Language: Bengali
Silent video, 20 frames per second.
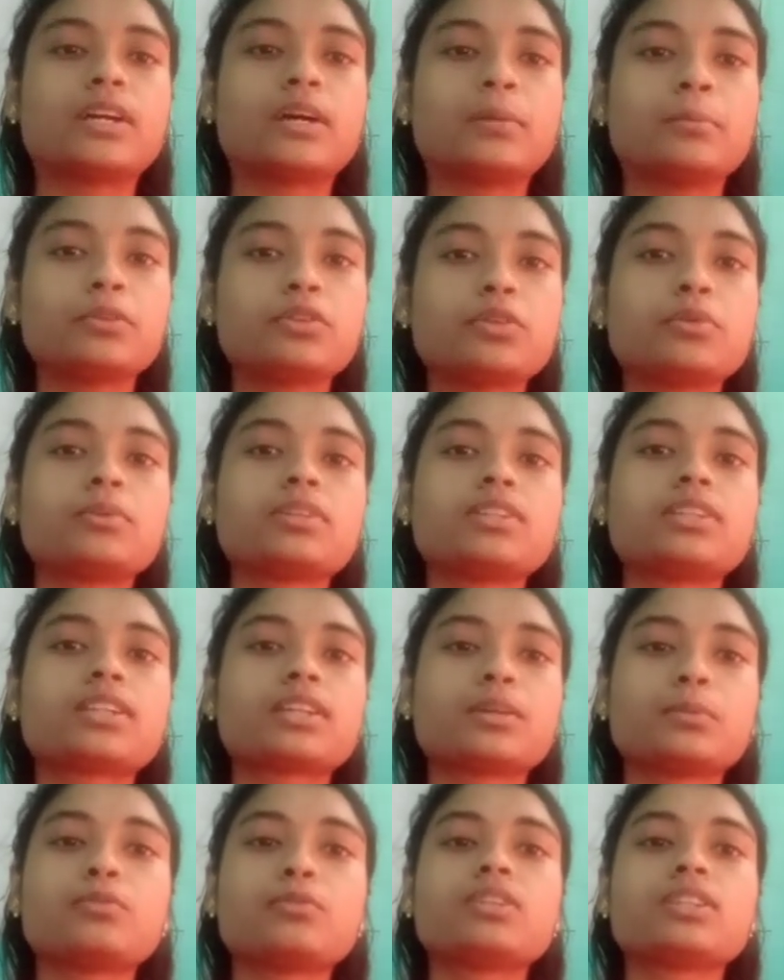আমি
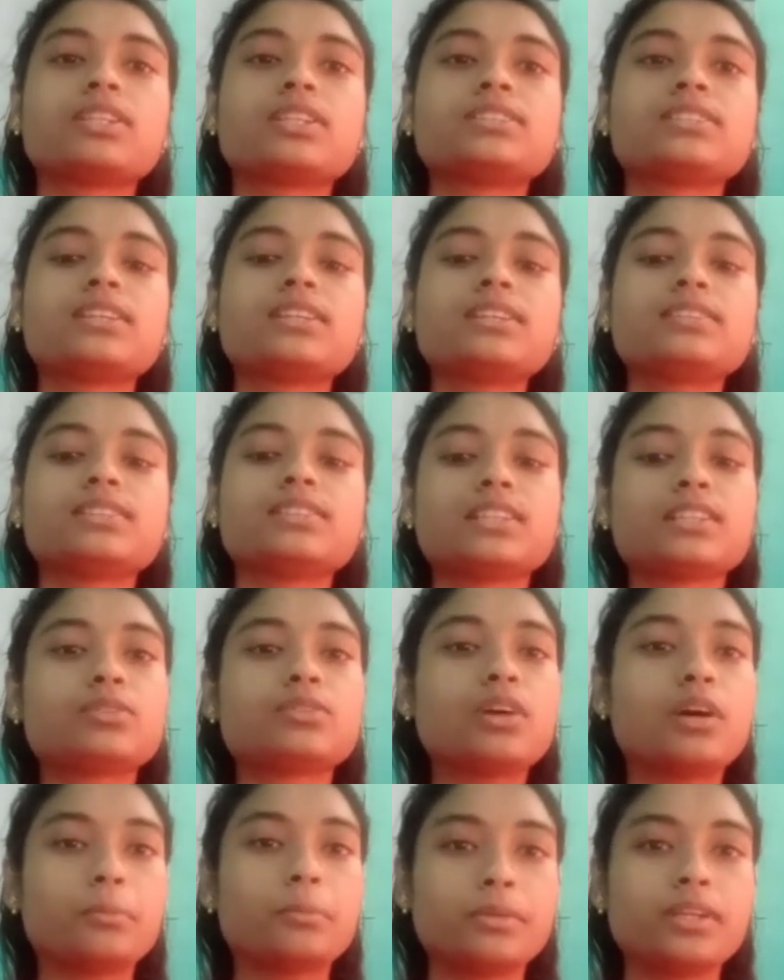তোমাদেরকে বলতে চাই
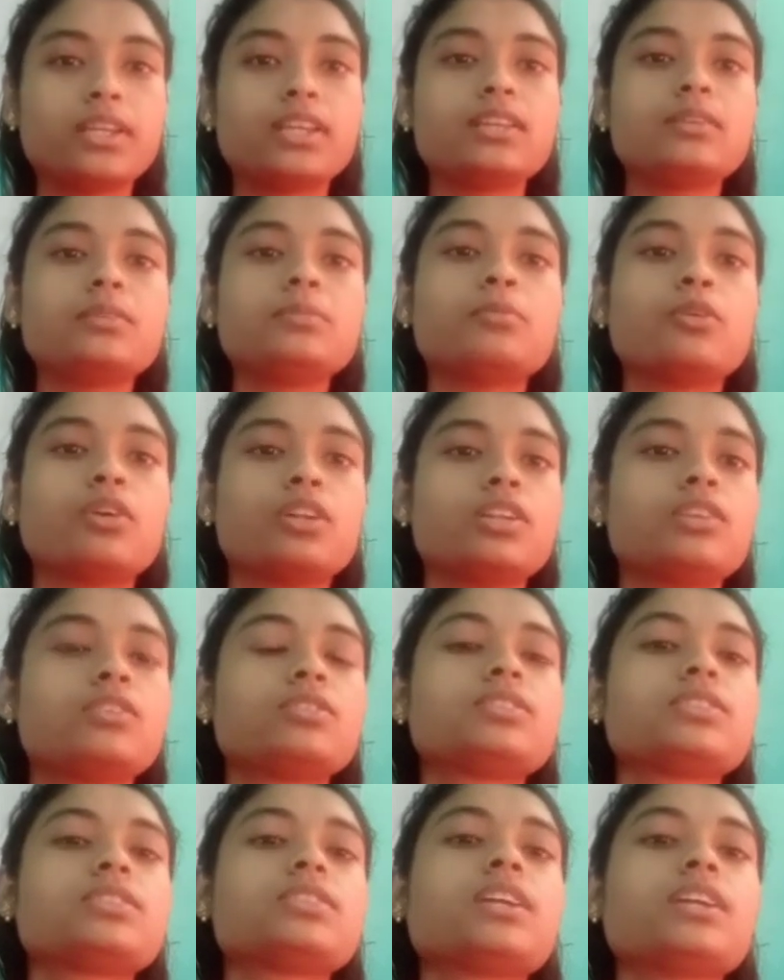যেহেতু আমি এই বডি
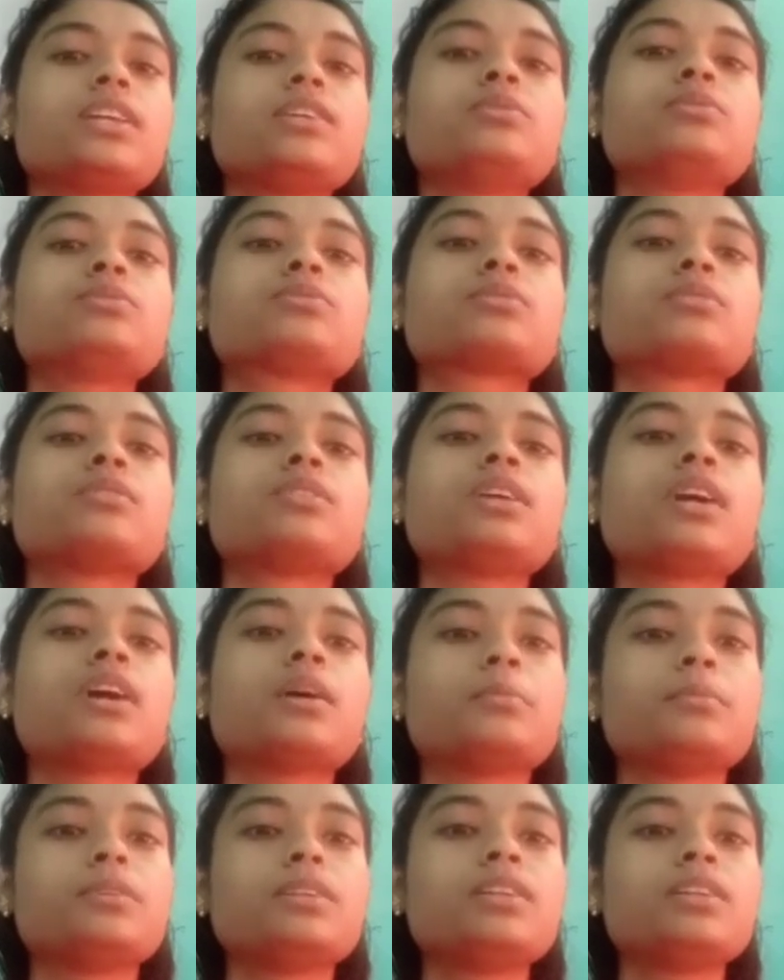লোশনটা ইউজ করি
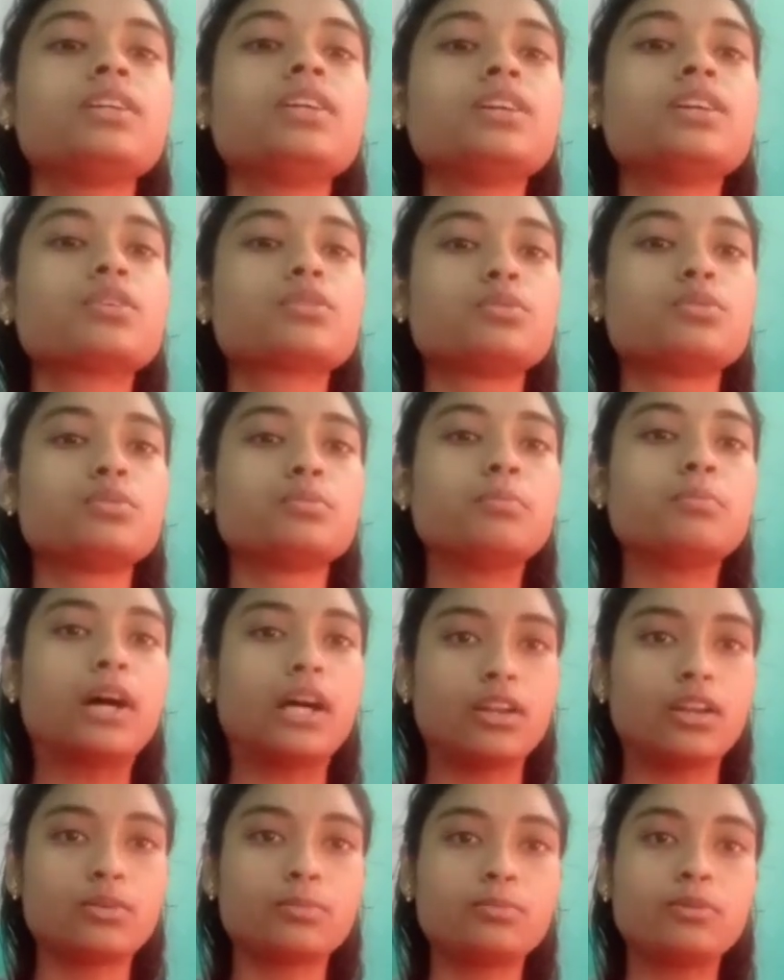আমি খুব
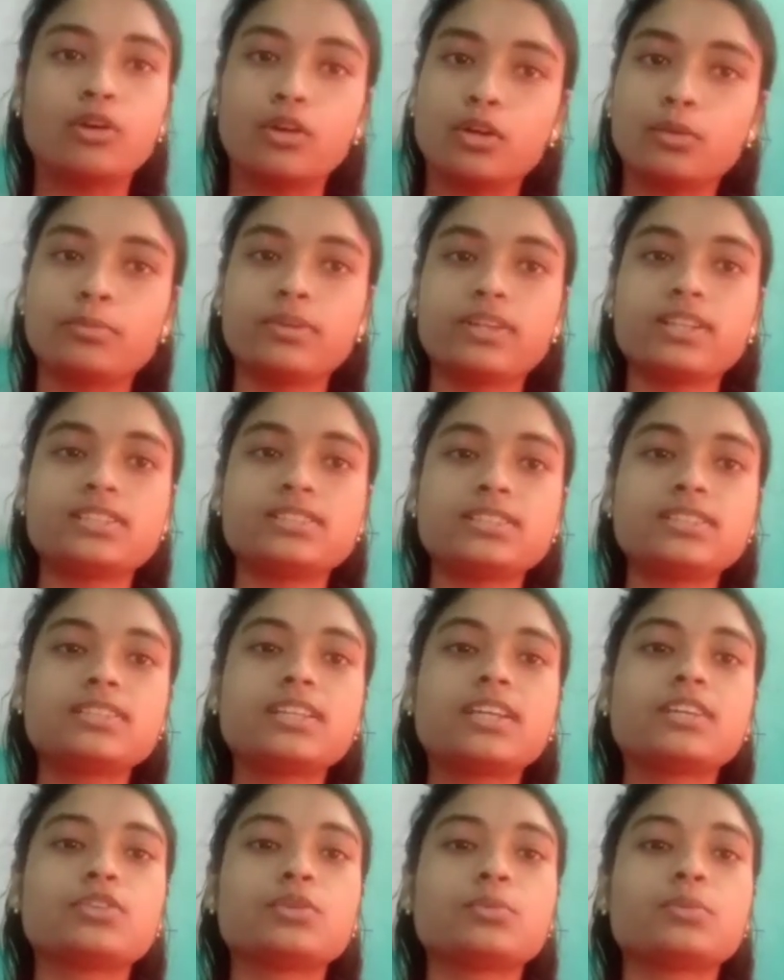ভালো ফল পেয়েছি
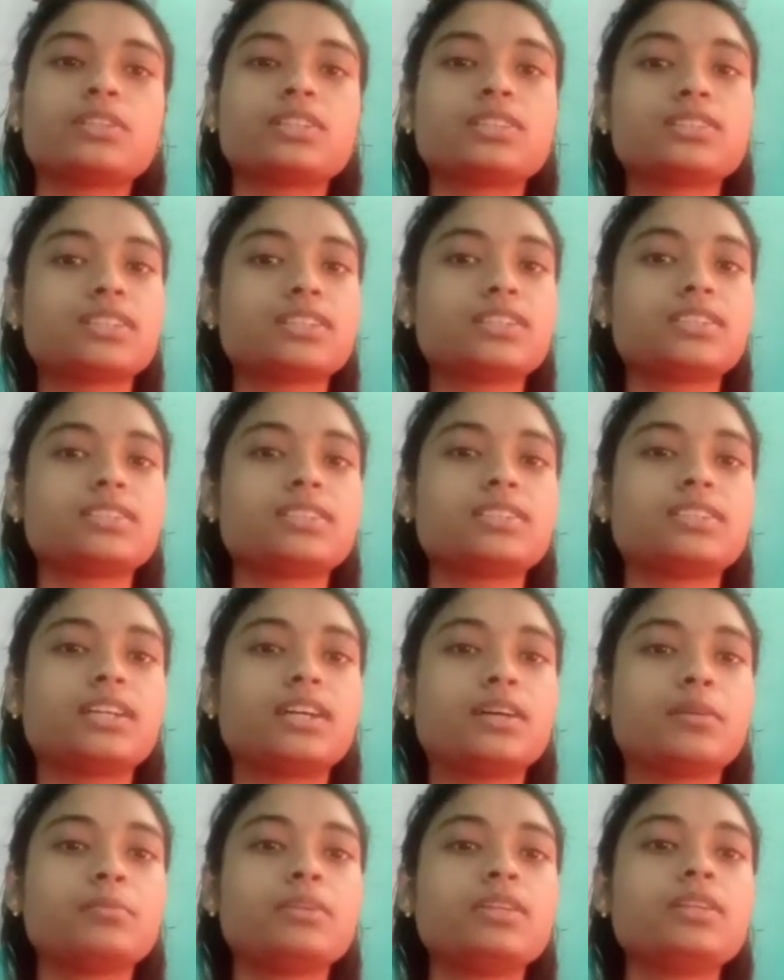তাই তোমাদের সাথে সেটা
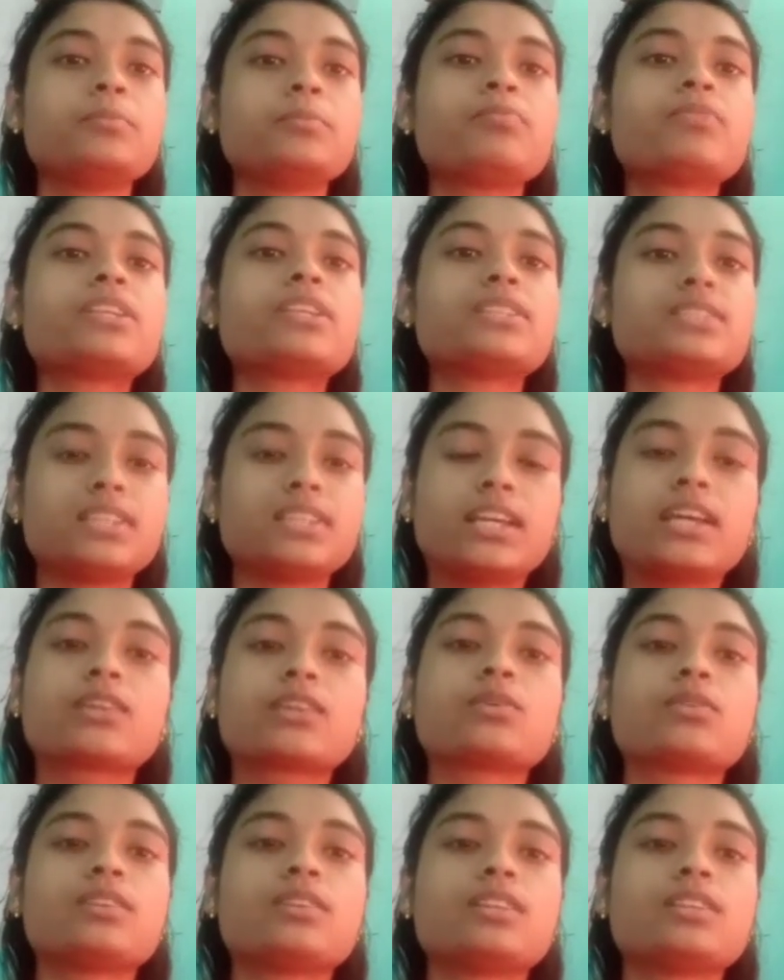আমি শেয়ার
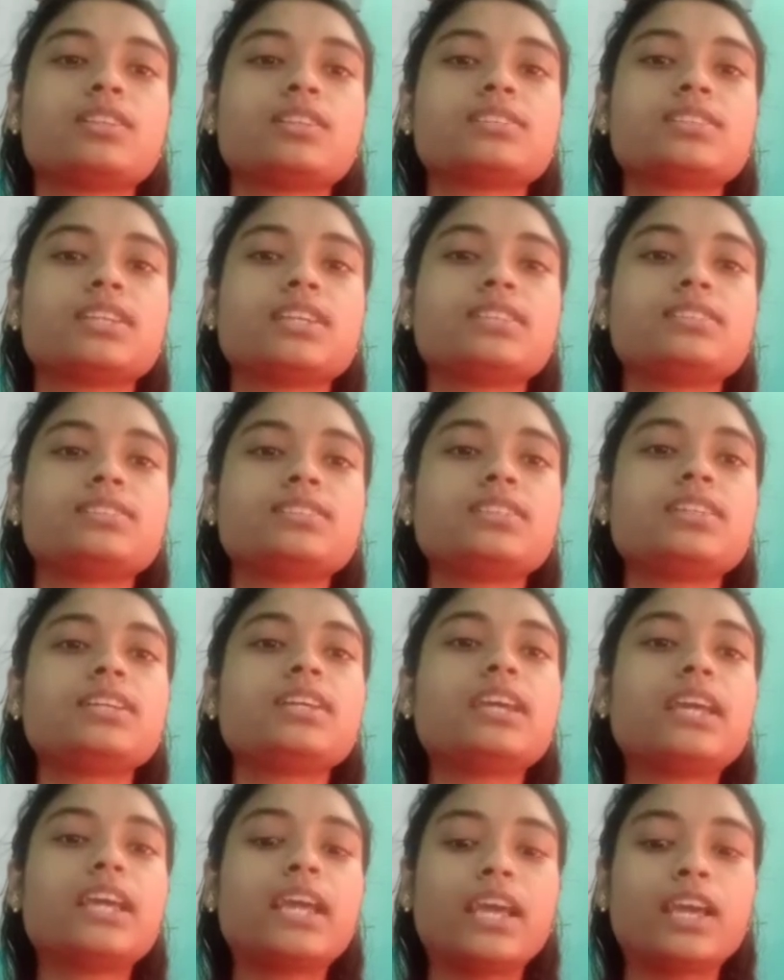করে নিতে চাইছি
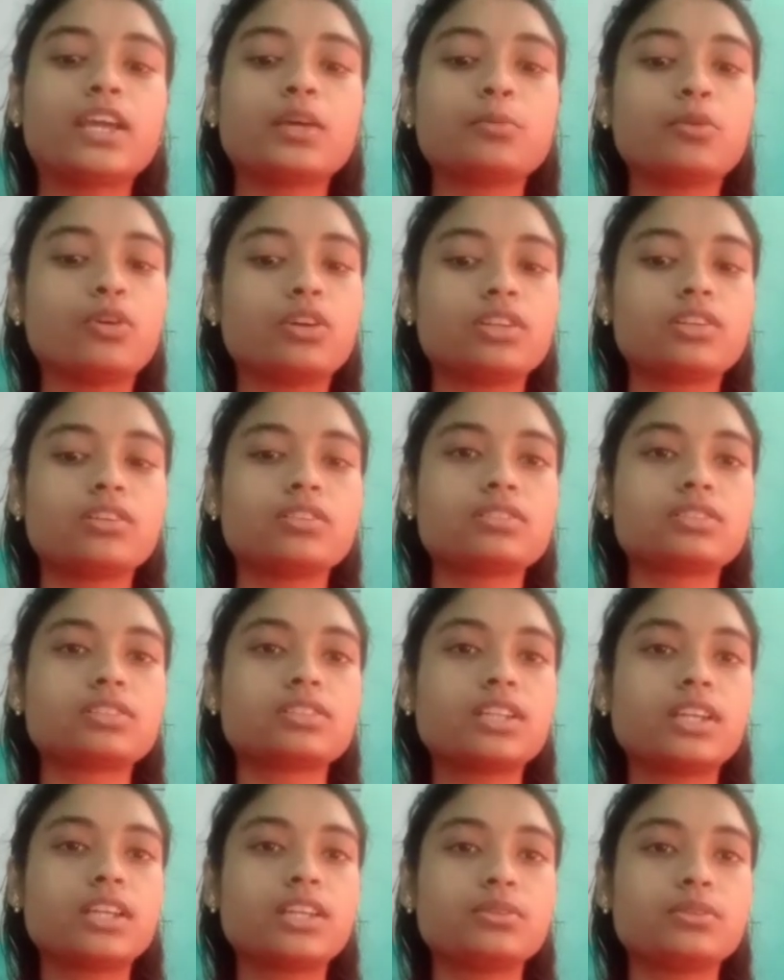এই বডি
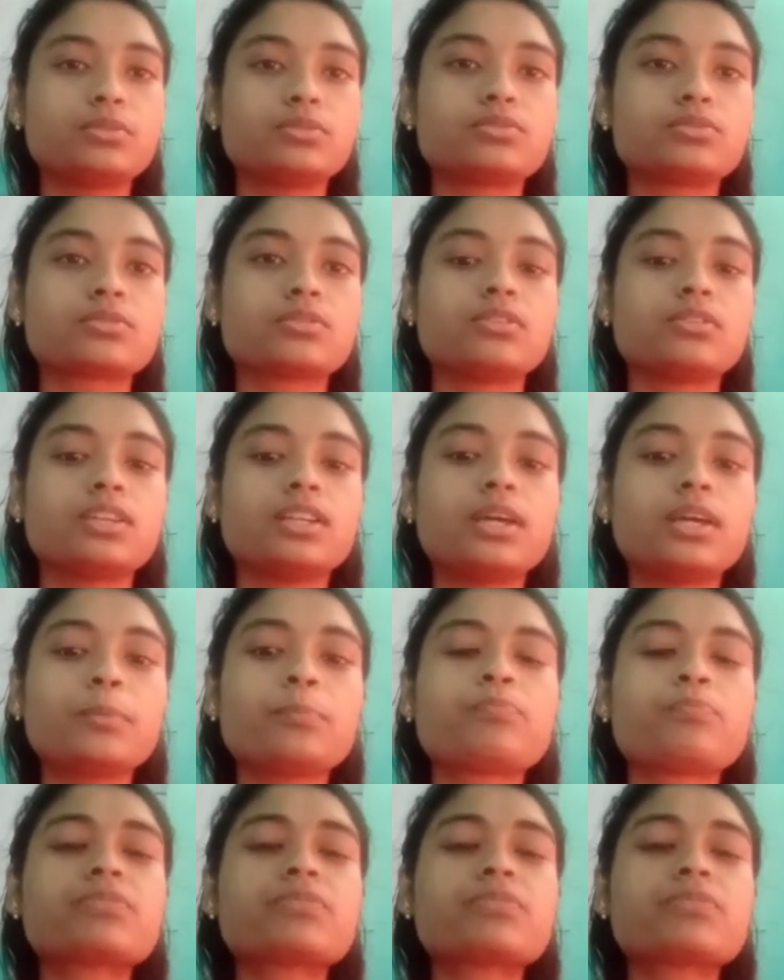লোশনটা ইউজ করলে